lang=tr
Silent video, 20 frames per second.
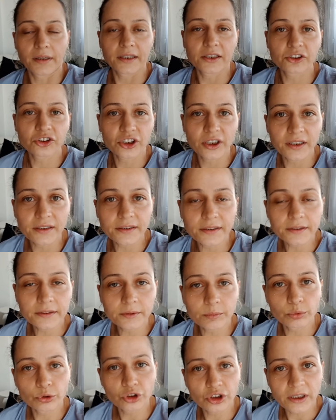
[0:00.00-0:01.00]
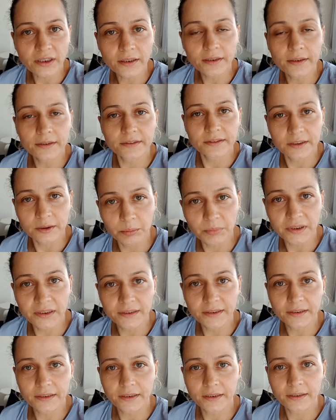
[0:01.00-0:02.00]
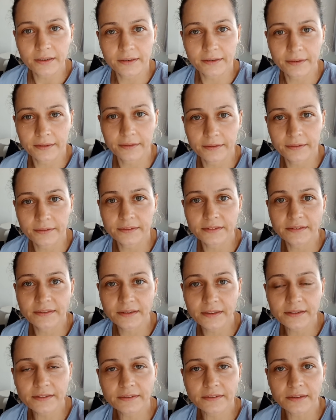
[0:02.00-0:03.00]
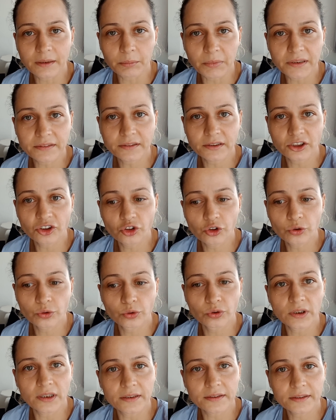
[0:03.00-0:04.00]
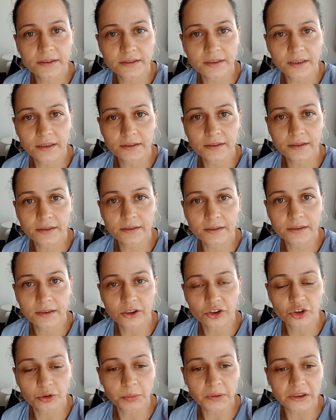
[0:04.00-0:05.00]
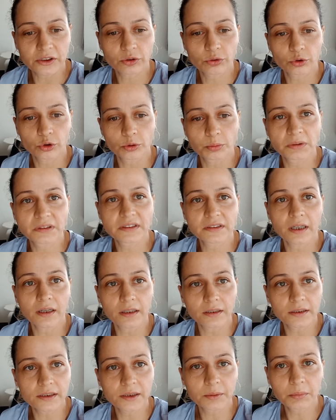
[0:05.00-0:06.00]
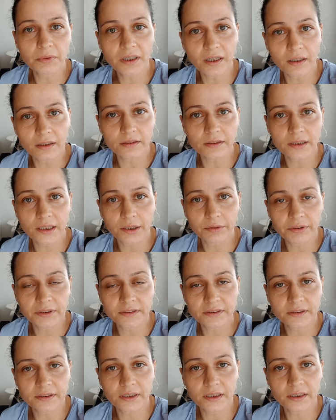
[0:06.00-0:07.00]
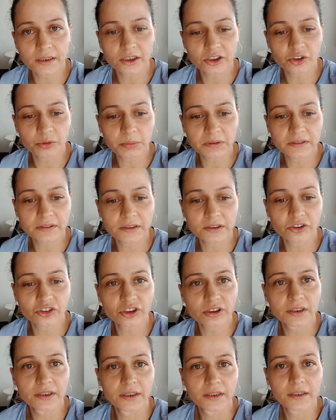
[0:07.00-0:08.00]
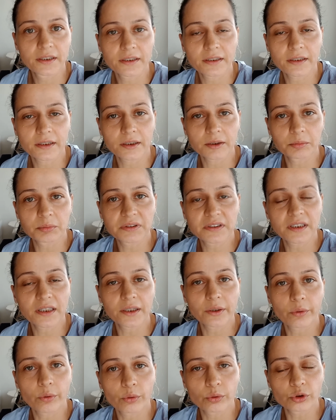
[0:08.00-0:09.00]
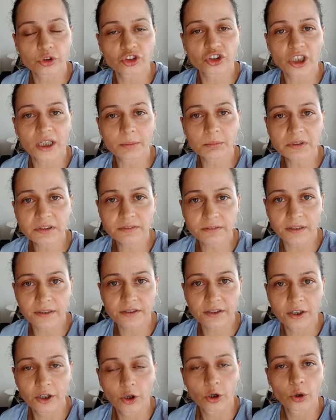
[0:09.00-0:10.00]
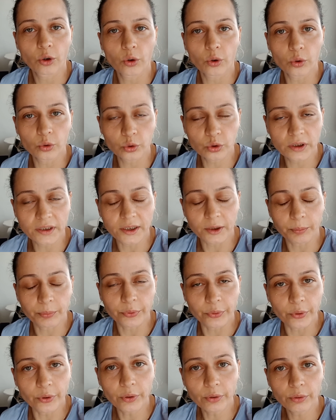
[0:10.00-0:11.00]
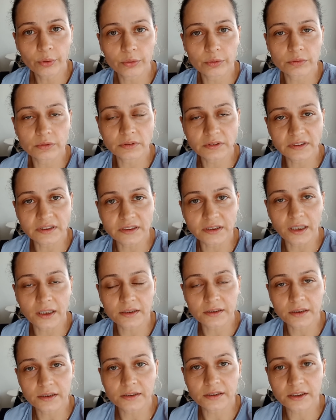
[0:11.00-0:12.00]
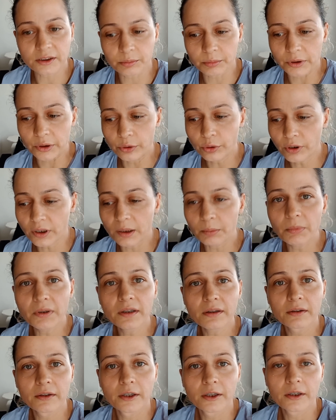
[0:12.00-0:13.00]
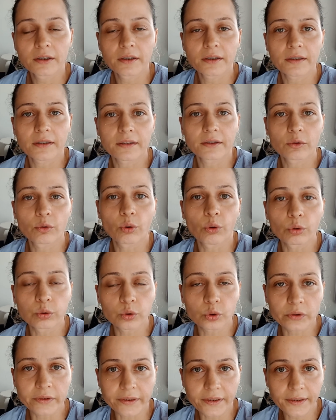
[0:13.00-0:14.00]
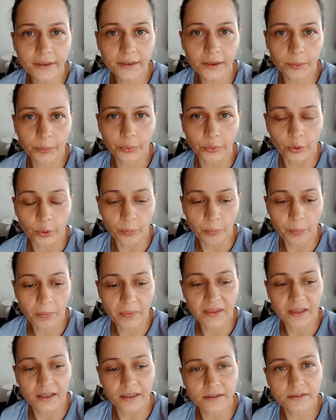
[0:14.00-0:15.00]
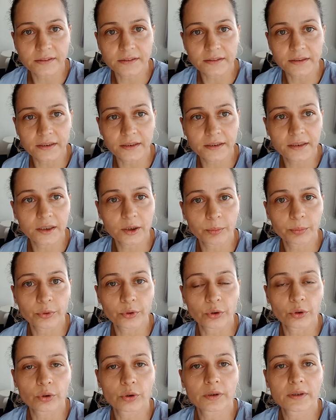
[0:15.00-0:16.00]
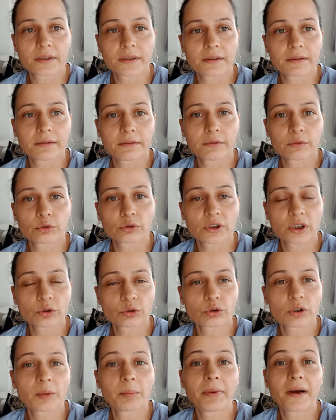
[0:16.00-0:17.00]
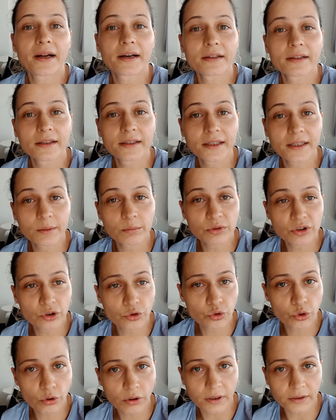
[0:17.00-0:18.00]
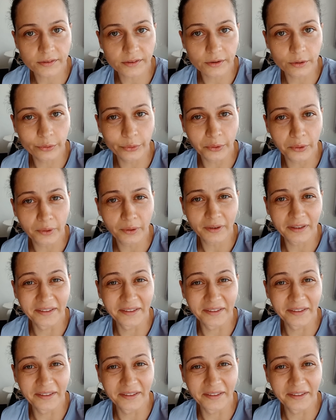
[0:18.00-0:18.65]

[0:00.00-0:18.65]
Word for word: Eşyaları bu şekilde tırmalayarak e, ister istemez içgüdüsel tırnaklarını kaşımak istiyor. Biz aldık mı aldık evet tırnak kaşıması için e, bir tane oyuncağımız var. Onu da yapıyor tırnaklarını tırmalıyor ama e, koltukları da yapıyor. Yastıkları da yapıyor. E, ondan sonra perdelerimize çok asılıyor.